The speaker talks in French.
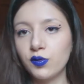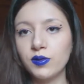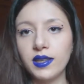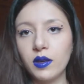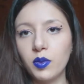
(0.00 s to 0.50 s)
je
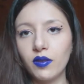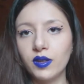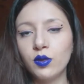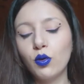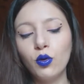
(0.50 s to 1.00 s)
vous avais pas
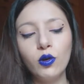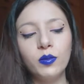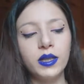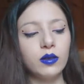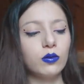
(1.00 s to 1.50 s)
fait de haul,
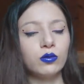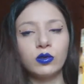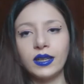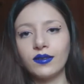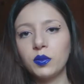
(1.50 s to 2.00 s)
mais on
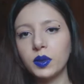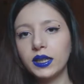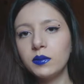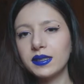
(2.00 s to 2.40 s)
en avait pris,